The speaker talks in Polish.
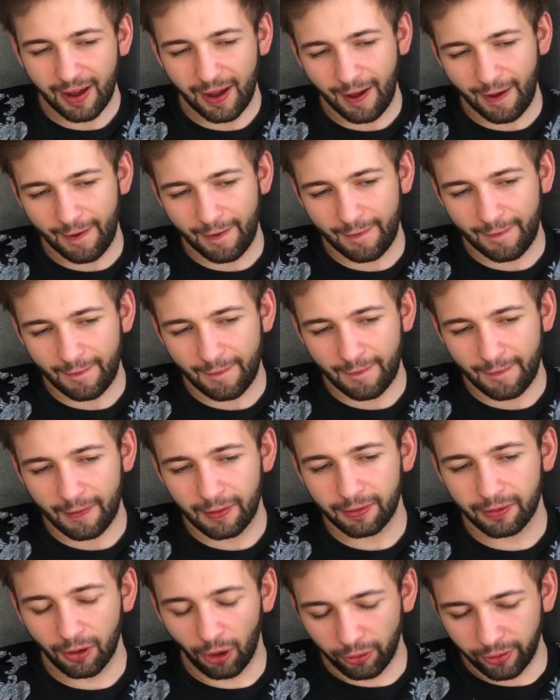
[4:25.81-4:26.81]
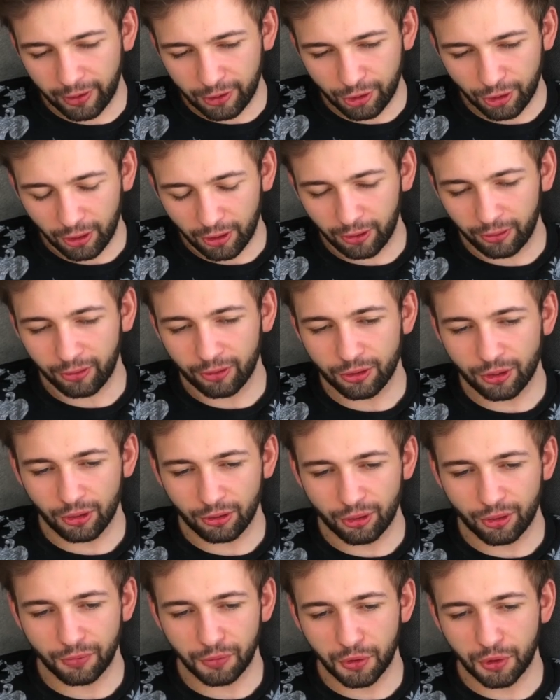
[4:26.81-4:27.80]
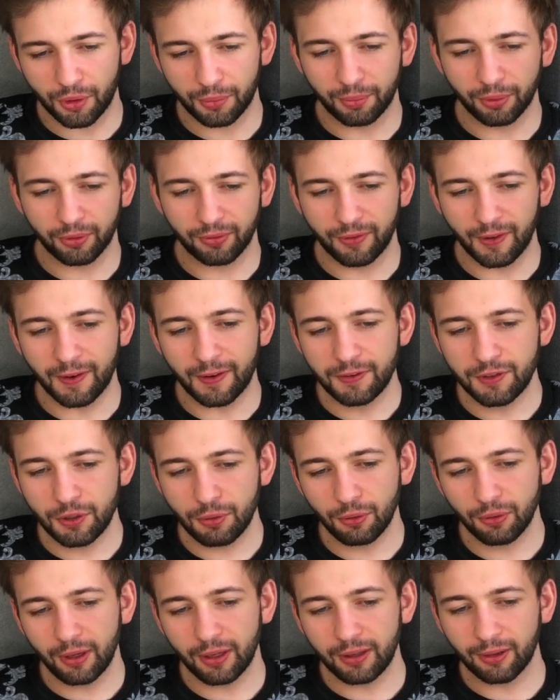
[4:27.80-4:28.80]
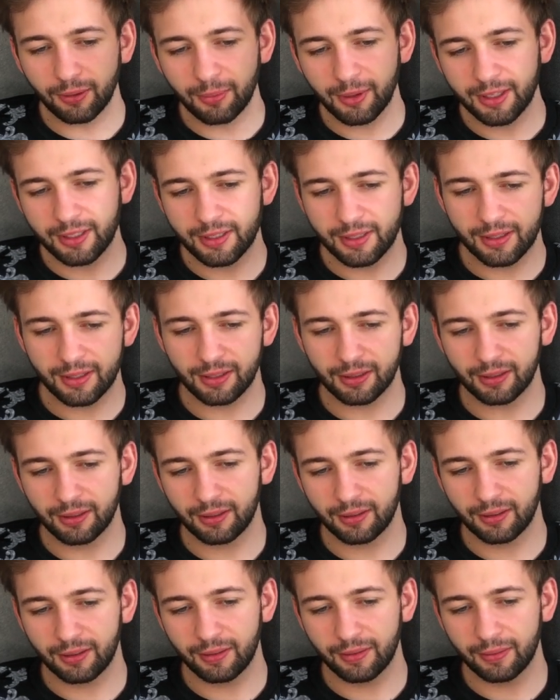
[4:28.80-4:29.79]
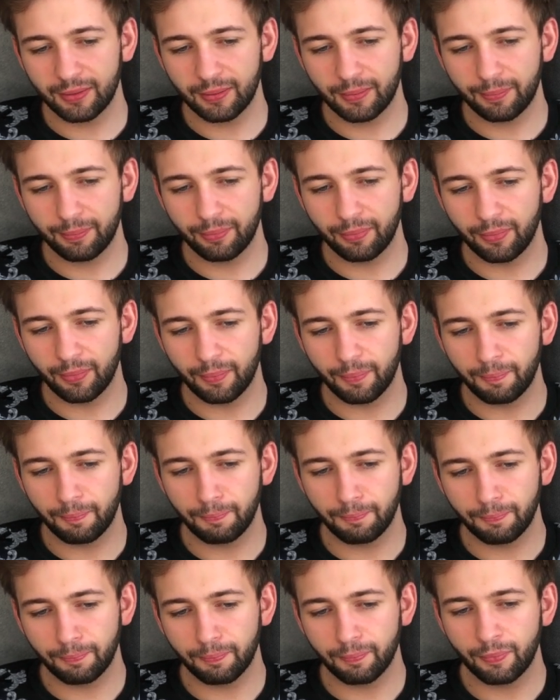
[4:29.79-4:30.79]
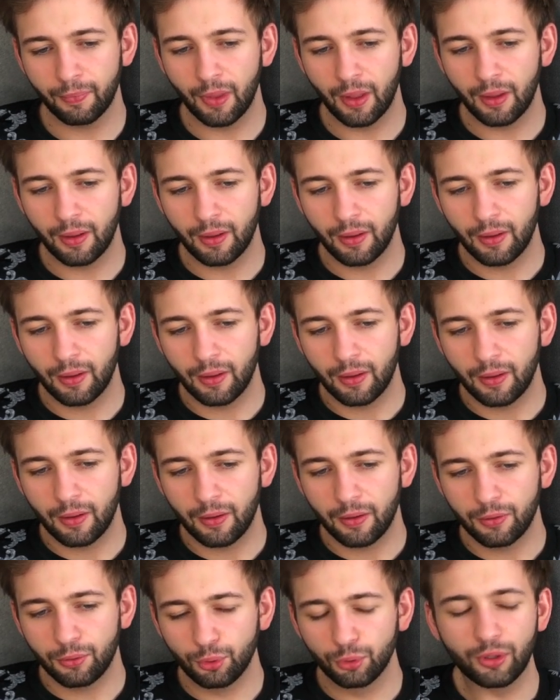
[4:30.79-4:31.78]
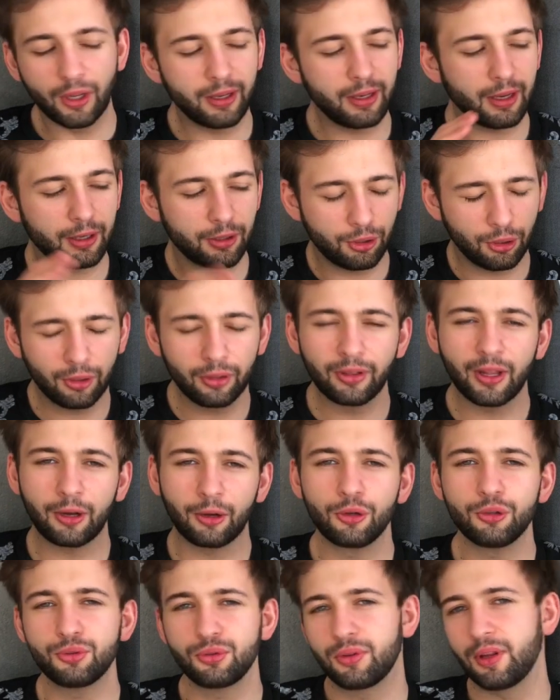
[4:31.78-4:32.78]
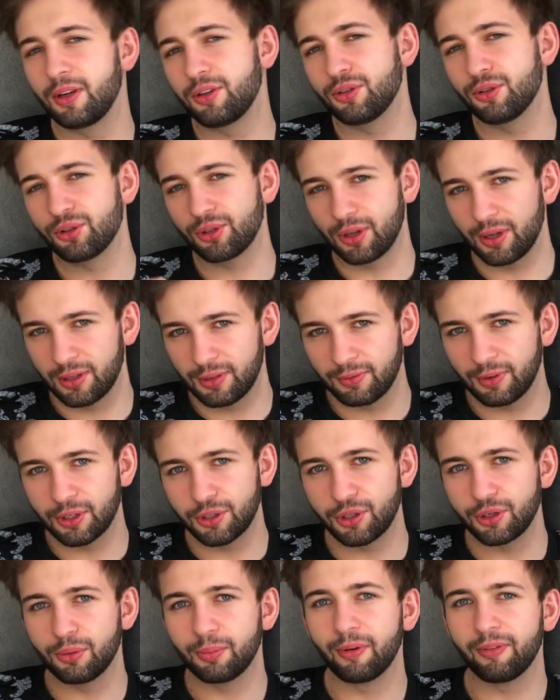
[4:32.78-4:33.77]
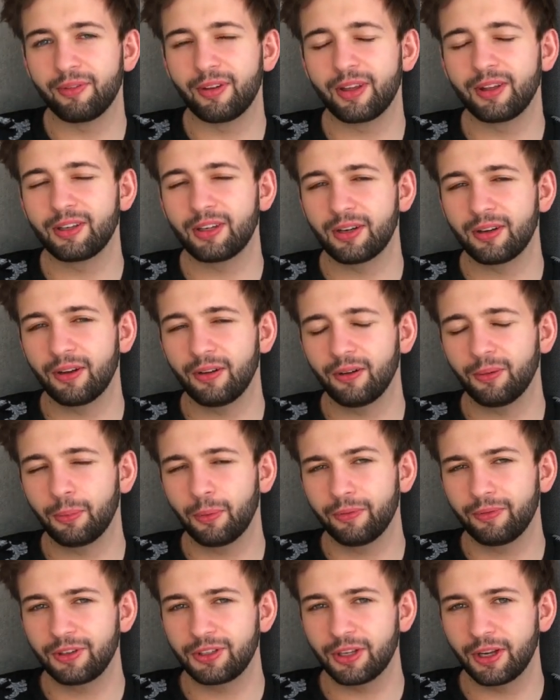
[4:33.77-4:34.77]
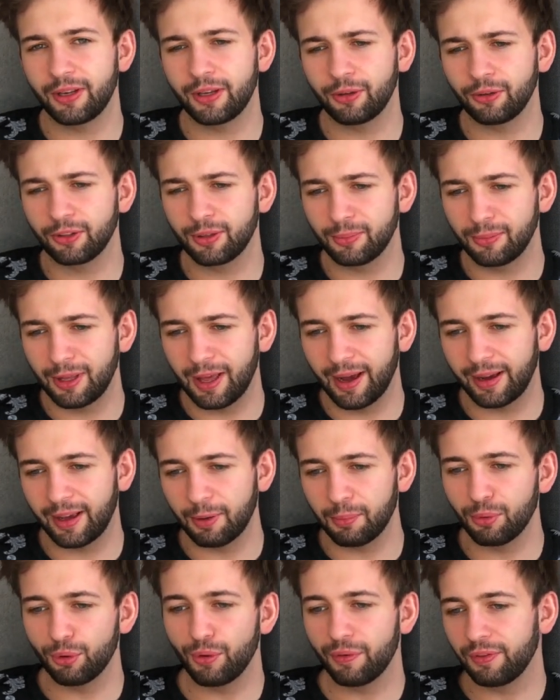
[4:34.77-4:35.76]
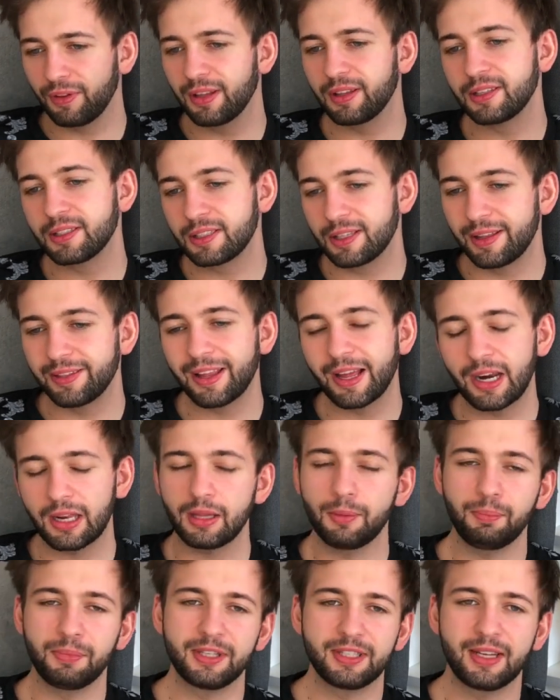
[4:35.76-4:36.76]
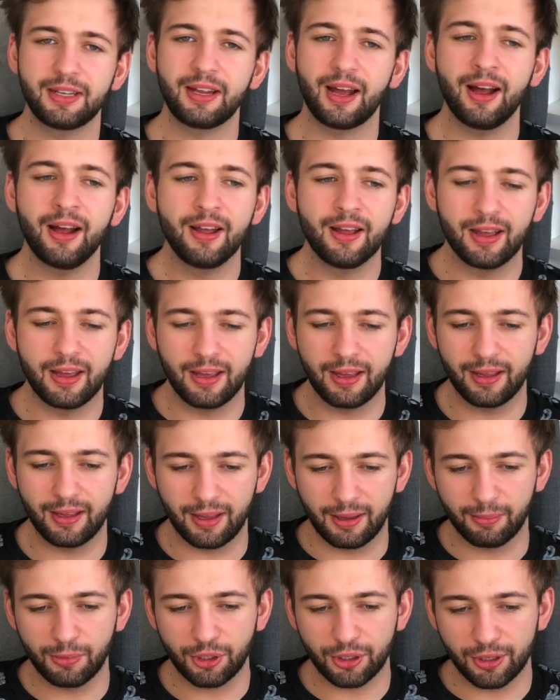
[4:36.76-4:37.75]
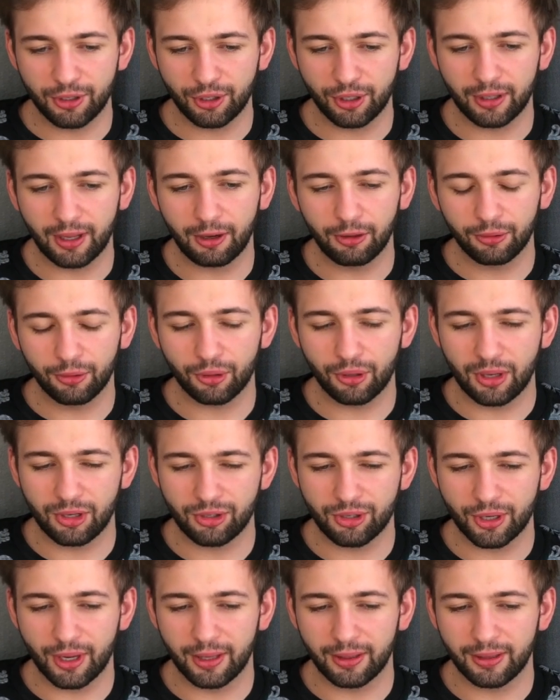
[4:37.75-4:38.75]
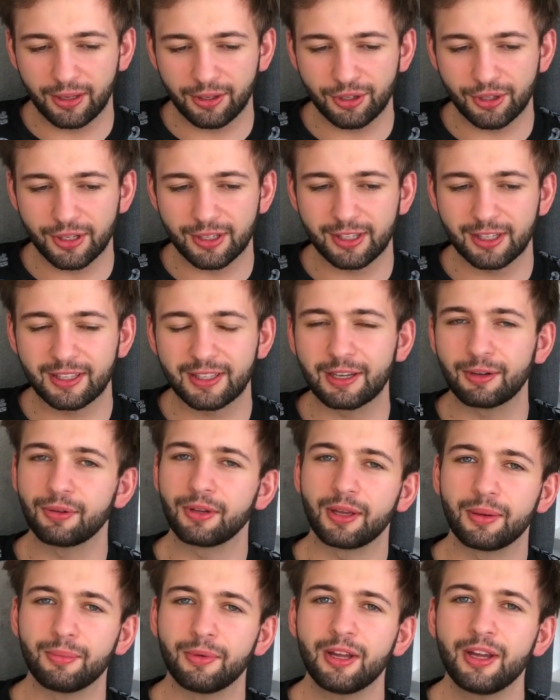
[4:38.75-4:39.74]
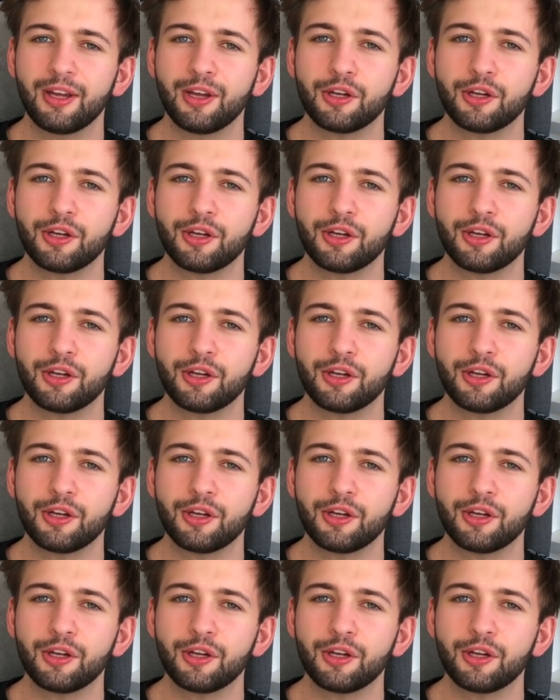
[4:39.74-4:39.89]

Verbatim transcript: E, one się, ono się oczywiście potwierdziło, natomiast e, mm, tutaj na, na, końcu tej książki jest właśnie opowiada, opowiedziane o tym, jakie były wtedy standardy pisania i, i myślę, że ta otoczka też jest całkiem